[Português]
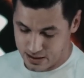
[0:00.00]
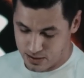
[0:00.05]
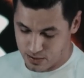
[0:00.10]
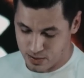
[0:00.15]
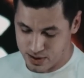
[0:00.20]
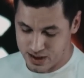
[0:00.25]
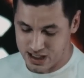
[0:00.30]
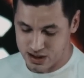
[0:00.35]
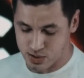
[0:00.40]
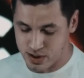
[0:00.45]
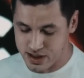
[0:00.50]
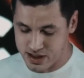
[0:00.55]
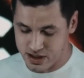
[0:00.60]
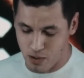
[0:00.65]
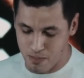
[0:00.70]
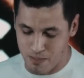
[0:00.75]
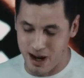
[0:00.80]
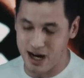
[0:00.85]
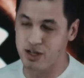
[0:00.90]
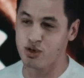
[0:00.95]
Uma das coisas que
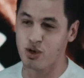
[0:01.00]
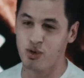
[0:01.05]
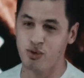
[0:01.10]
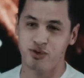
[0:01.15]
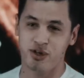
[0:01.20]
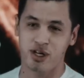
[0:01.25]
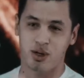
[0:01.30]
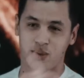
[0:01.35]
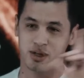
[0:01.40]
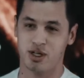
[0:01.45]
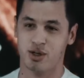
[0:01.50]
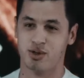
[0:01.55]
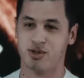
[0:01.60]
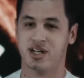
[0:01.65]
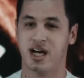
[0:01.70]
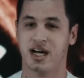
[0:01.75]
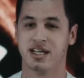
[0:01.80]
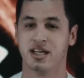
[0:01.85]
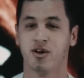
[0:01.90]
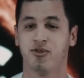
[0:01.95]
eu mais ouvia quando eu
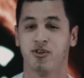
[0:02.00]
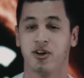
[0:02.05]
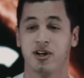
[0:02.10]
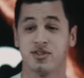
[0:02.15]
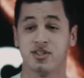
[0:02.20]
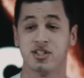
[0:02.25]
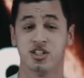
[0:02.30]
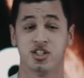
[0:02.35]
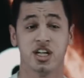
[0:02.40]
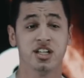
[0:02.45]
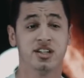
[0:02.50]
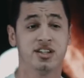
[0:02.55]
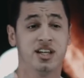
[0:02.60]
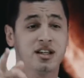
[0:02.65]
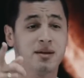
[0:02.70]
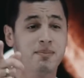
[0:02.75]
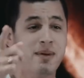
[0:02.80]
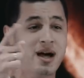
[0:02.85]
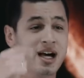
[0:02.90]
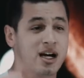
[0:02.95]
saía, eu falava assim, gente,
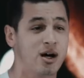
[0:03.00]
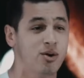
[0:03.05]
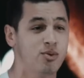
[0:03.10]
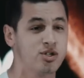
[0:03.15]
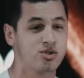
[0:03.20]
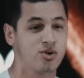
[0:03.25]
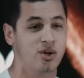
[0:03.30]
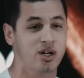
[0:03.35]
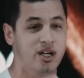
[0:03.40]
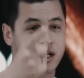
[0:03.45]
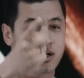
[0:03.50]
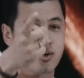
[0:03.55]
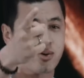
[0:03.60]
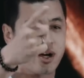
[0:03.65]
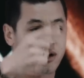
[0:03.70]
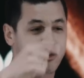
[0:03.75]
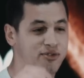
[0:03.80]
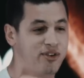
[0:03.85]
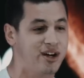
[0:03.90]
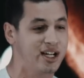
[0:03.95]
tenta marcar uma escola aí que eu
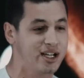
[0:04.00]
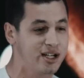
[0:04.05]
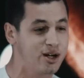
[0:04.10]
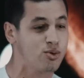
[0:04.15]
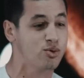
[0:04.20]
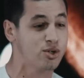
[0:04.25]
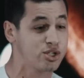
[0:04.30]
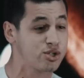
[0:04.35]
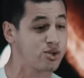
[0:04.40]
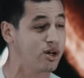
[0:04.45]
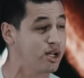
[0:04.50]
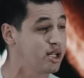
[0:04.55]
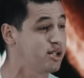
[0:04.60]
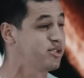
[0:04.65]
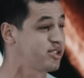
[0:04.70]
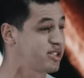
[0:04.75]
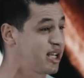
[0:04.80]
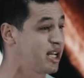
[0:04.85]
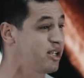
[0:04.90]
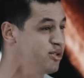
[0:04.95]
quero falar em alguma escola
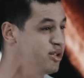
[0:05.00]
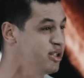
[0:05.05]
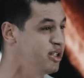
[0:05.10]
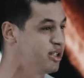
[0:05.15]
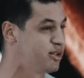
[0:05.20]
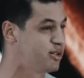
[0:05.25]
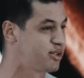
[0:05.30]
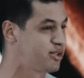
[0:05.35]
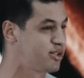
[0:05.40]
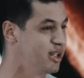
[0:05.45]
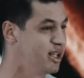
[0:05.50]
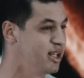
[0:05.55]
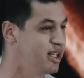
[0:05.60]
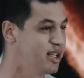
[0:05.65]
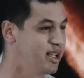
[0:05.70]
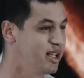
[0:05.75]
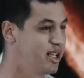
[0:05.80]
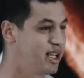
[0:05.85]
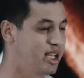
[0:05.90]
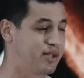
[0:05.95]
nos Estados Unidos.
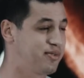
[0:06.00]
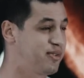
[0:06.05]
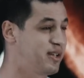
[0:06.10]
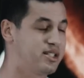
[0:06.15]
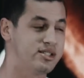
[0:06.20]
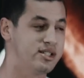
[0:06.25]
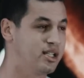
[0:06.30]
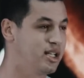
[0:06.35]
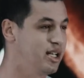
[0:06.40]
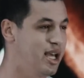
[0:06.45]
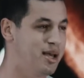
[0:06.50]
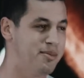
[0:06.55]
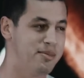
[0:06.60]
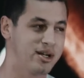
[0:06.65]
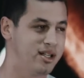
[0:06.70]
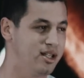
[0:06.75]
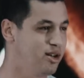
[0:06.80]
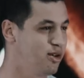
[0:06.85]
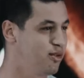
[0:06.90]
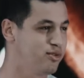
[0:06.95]
Eles falam assim, Guilherme,
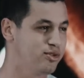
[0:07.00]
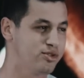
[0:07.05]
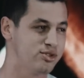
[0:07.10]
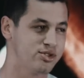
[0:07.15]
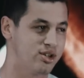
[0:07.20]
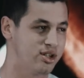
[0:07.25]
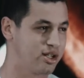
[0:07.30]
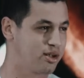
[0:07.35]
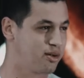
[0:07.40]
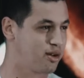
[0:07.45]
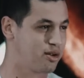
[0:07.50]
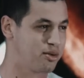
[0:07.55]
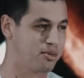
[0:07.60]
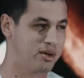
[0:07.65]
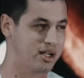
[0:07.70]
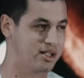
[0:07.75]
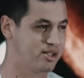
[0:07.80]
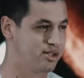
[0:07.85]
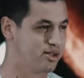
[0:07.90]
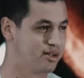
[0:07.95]
aqui não funciona igual no
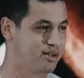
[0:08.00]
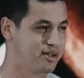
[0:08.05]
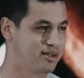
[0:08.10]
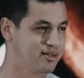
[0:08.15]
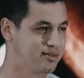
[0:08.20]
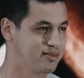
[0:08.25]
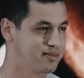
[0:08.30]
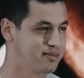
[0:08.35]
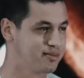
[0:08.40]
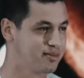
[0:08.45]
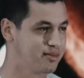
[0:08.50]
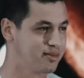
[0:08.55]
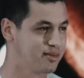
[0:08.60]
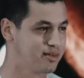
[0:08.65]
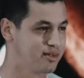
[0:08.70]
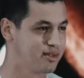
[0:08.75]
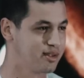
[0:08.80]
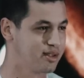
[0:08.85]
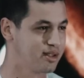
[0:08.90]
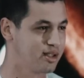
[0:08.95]
Brasil.
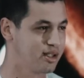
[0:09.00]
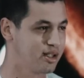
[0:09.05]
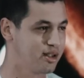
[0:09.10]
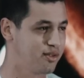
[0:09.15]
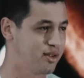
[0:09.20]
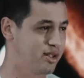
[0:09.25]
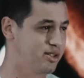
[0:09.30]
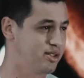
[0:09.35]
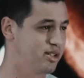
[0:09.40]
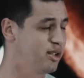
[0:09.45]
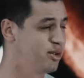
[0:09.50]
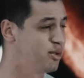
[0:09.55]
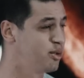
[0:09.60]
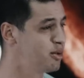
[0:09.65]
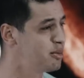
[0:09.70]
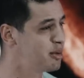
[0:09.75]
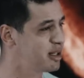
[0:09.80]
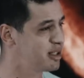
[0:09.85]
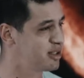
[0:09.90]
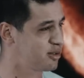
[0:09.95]
Eu falei,
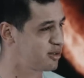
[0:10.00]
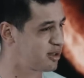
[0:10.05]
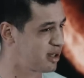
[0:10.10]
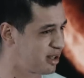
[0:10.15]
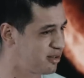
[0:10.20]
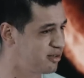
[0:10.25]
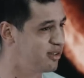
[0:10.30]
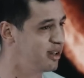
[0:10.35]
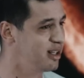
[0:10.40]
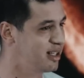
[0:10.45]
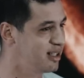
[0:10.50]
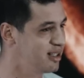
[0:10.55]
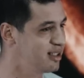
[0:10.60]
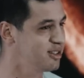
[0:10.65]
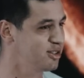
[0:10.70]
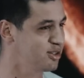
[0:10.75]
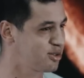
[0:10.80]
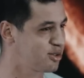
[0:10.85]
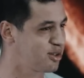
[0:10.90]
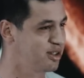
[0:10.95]
Senhor, mas eu quero falar
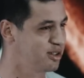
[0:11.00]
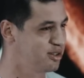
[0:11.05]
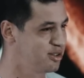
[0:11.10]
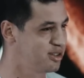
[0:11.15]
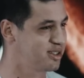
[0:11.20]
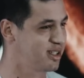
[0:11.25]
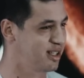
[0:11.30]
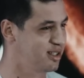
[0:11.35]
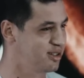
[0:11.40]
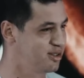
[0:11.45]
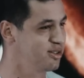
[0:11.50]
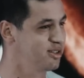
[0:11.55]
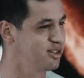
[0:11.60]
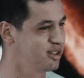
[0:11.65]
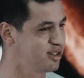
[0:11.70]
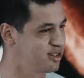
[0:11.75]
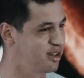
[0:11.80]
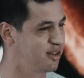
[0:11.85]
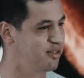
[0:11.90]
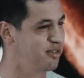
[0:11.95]
nas escolas dos Estados
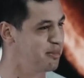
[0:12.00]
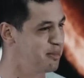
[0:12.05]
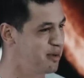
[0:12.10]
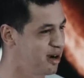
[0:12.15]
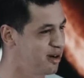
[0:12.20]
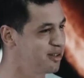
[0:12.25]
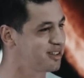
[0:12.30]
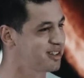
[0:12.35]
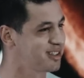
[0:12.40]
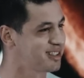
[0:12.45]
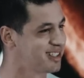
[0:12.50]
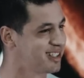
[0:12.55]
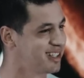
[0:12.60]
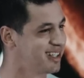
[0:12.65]
Unidos of America.